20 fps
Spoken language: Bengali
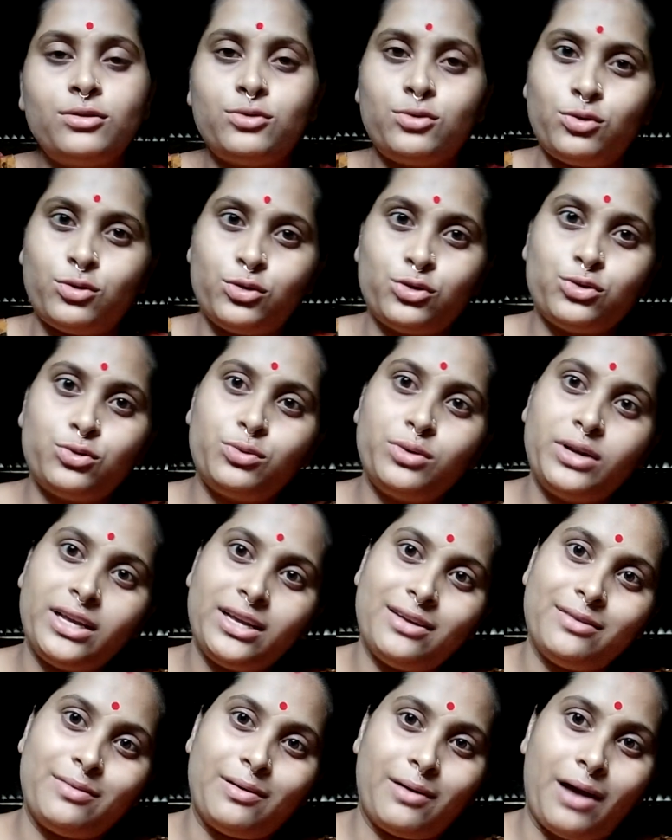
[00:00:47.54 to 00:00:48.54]
তো শুনে
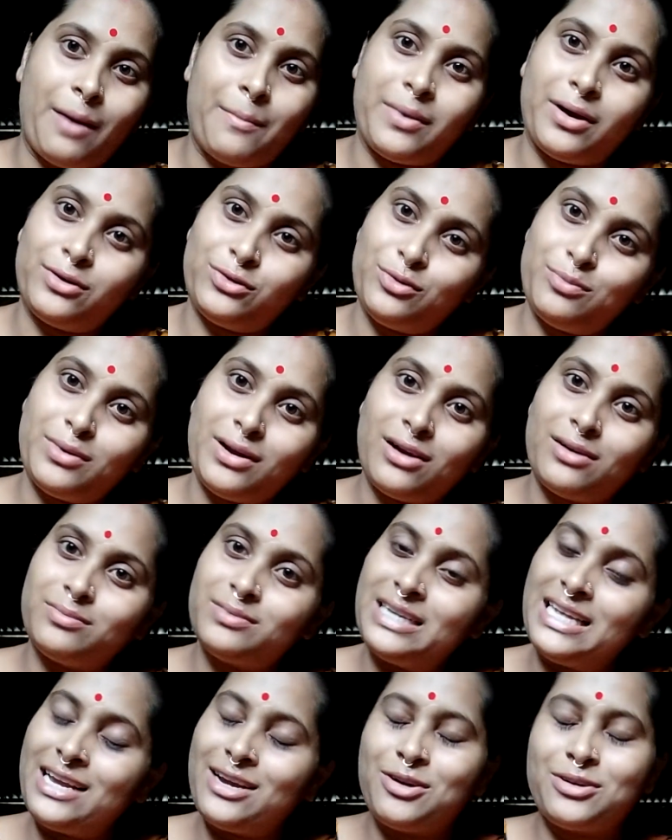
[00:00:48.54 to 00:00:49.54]
আমাকে তোমরা
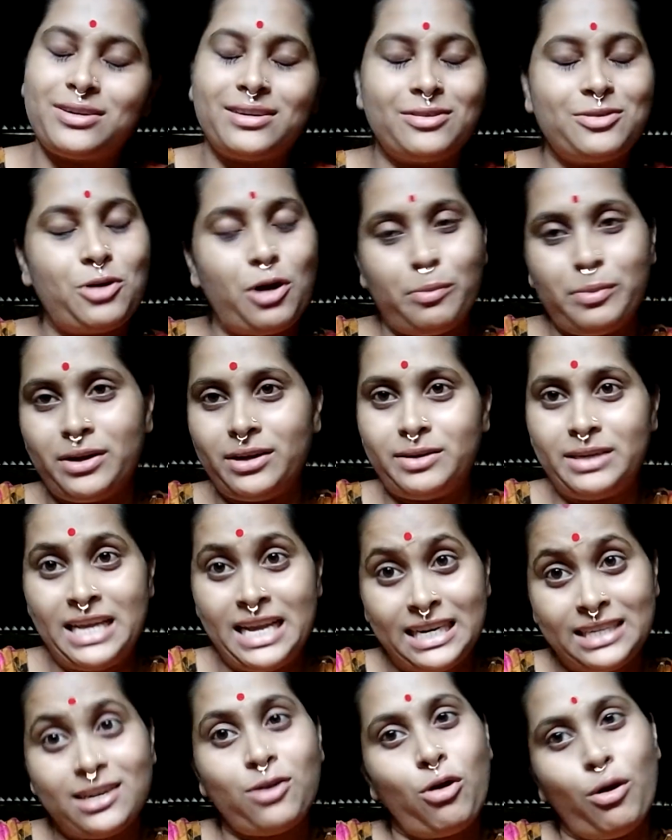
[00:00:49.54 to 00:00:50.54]
ঠিক কমেন্ট
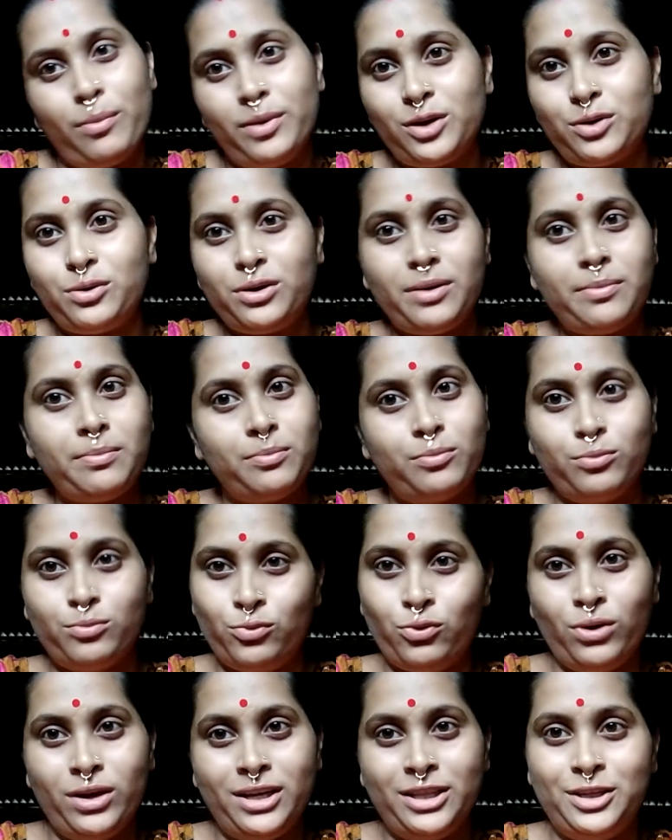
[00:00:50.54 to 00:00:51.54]
ঠিকটা কমেন্ট করে
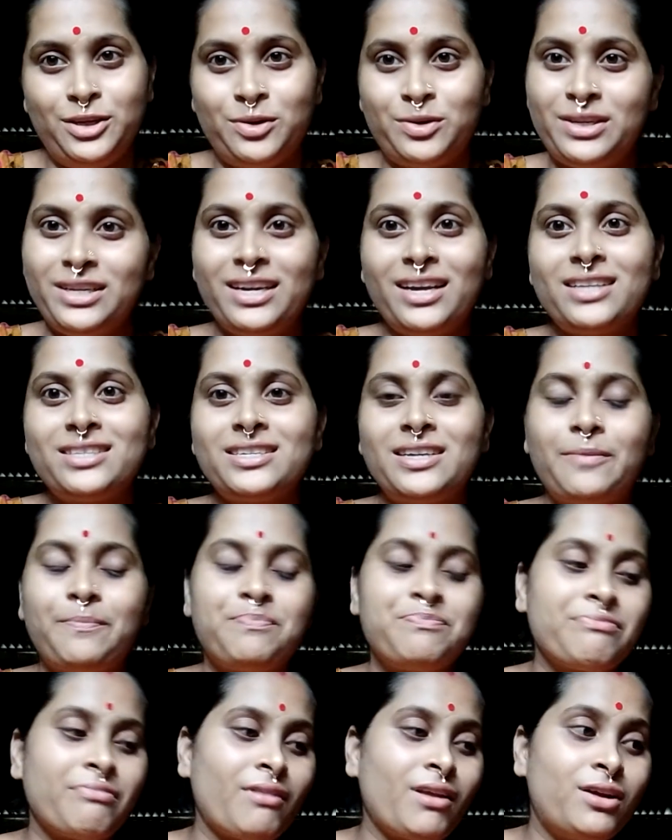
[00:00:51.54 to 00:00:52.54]
বলে দিও ঠিক আছে
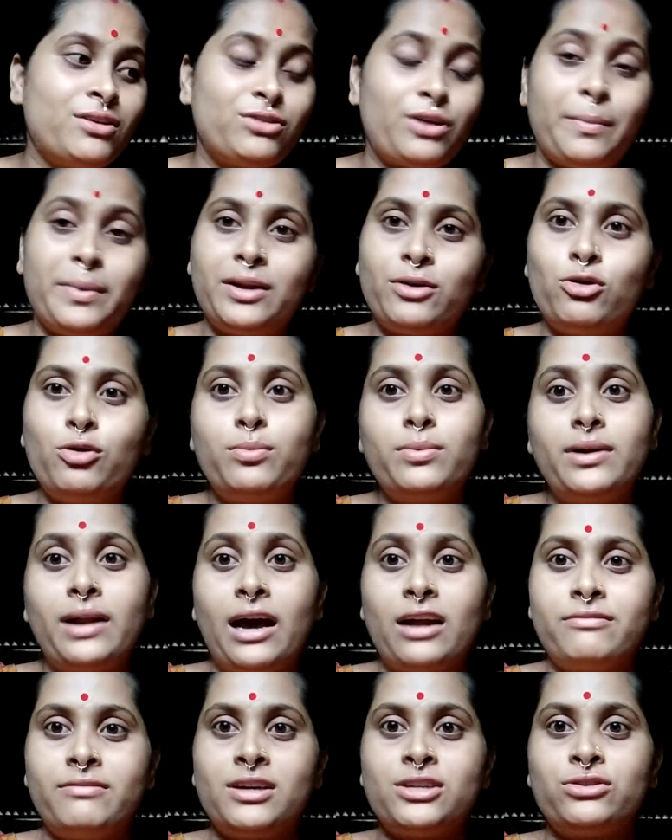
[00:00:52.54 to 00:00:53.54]
তবে খুব
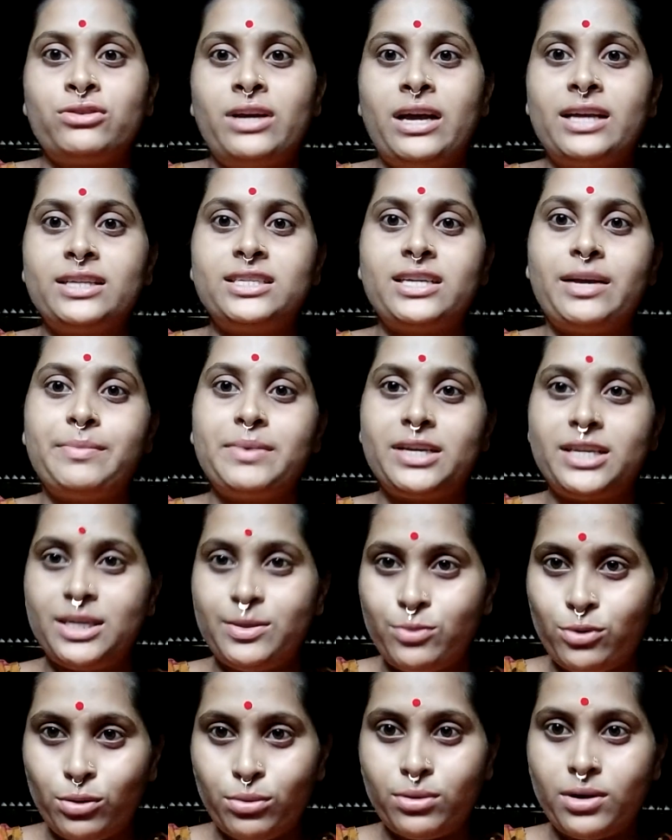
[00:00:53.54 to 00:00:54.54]
নার্ভাস হয়ে আছি আমি কি
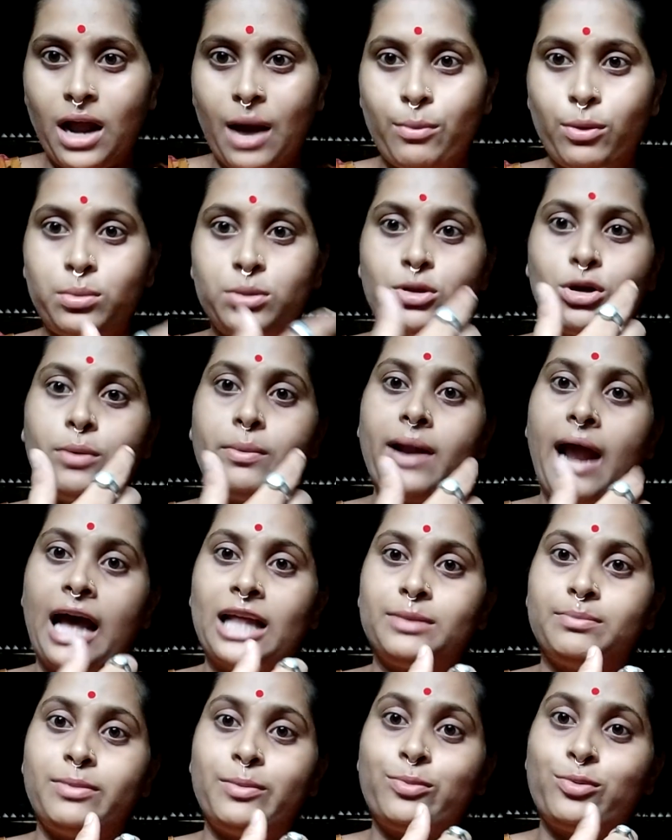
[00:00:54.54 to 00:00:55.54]
বলবো না বলবো তখন আমার
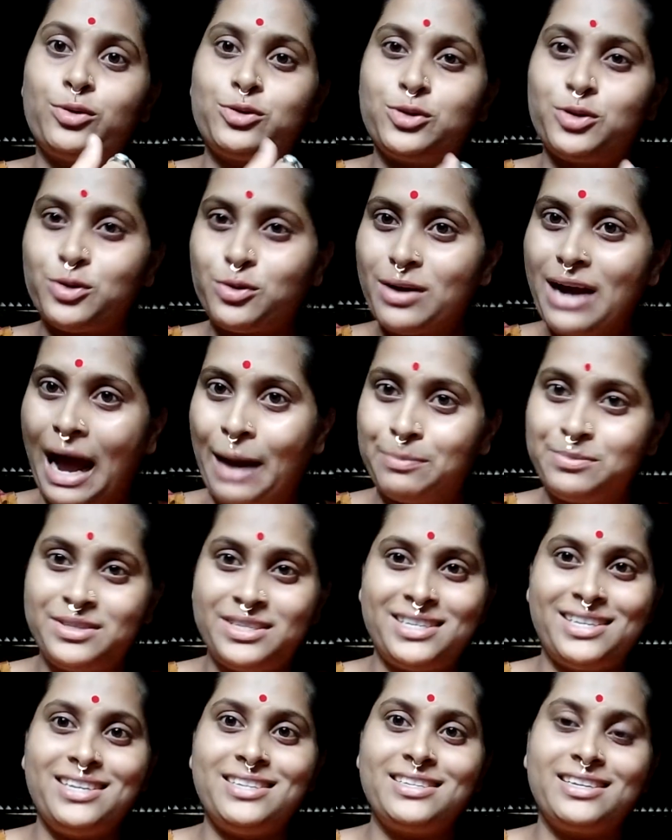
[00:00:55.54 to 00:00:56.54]
হাত পা প্রচণ্ড
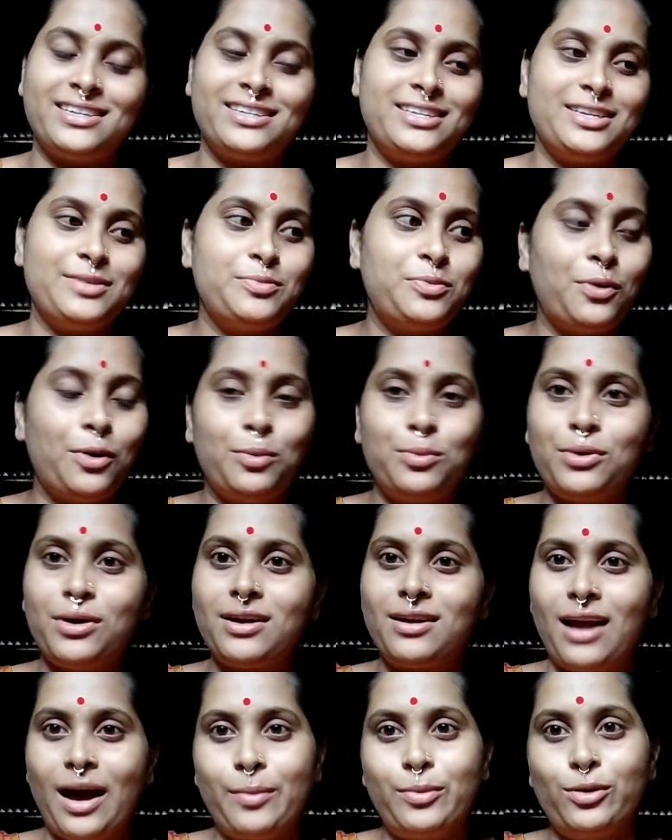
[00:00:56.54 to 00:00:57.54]
কাঁপছে যে কি বলবো আর
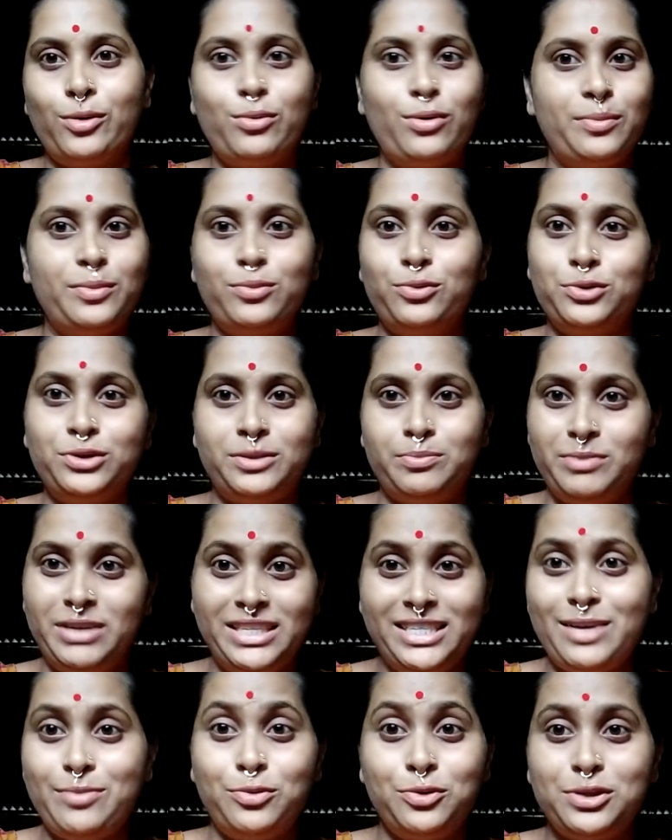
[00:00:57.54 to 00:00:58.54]
না বলবো আমি
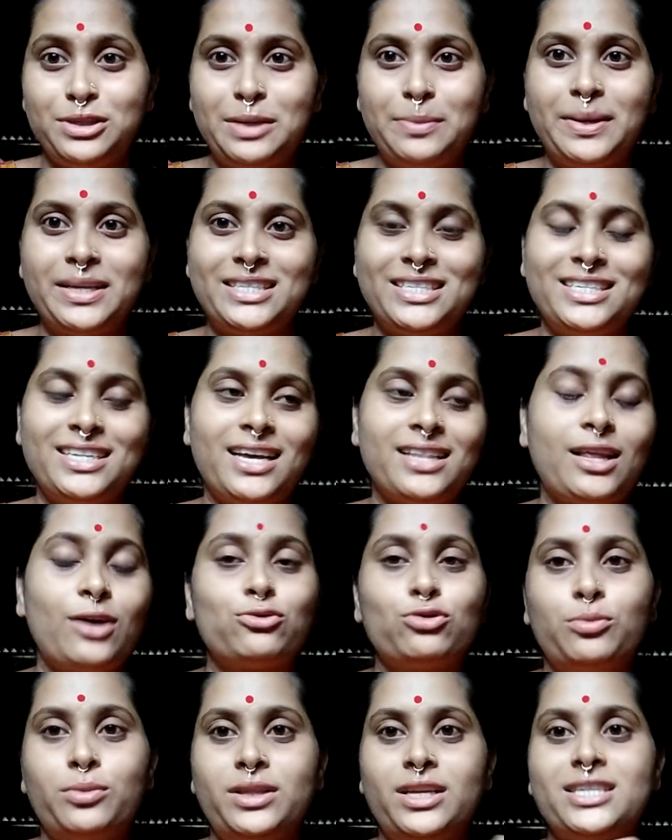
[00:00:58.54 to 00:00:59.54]
নিজে বুঝতে পারছি না তাও
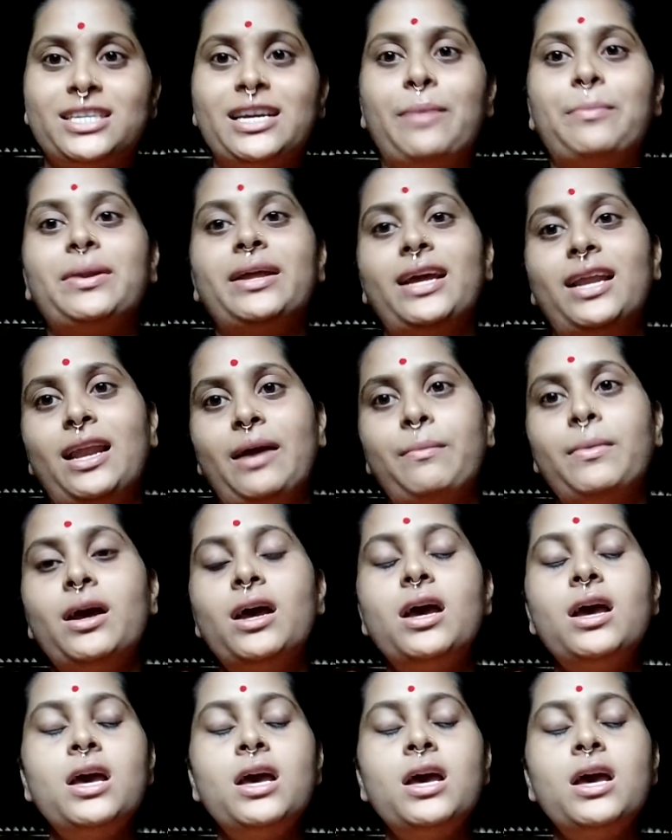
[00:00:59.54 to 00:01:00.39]
তোমাদের সামনে এলাম